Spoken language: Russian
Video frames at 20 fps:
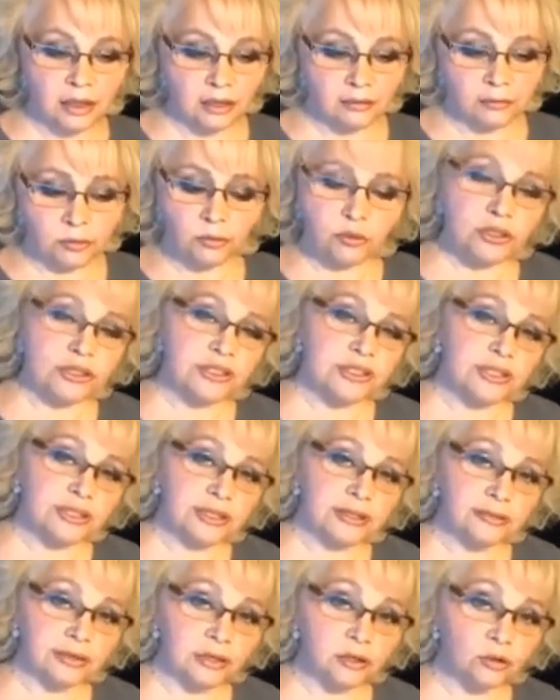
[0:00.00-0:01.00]
Вы можете не
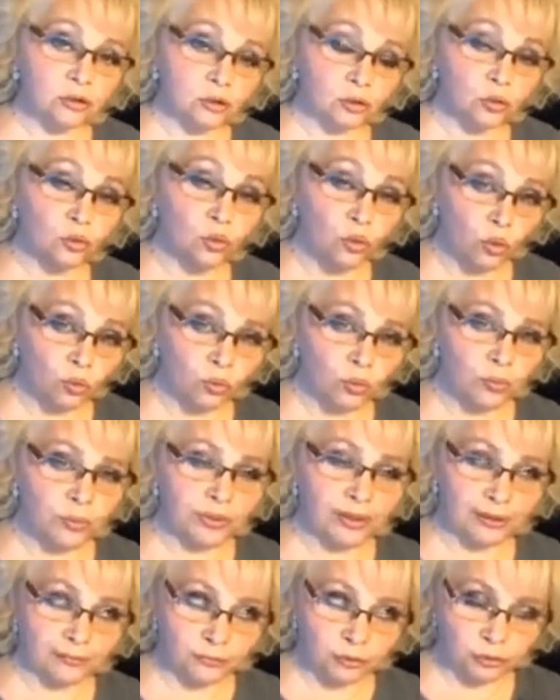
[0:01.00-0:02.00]
говорить другому
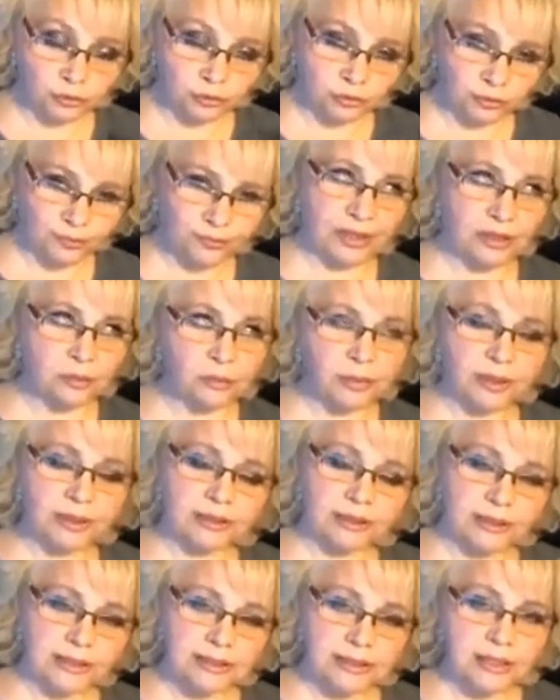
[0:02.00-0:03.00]
правду, но ну, как бы
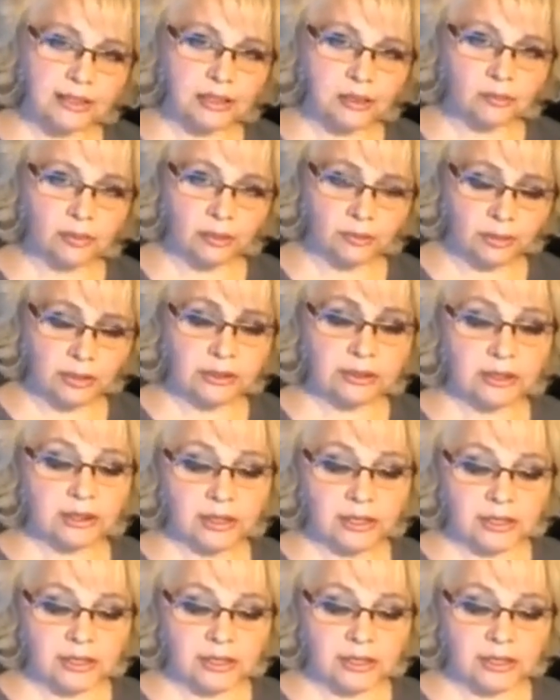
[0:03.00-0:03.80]
это отдельный момент.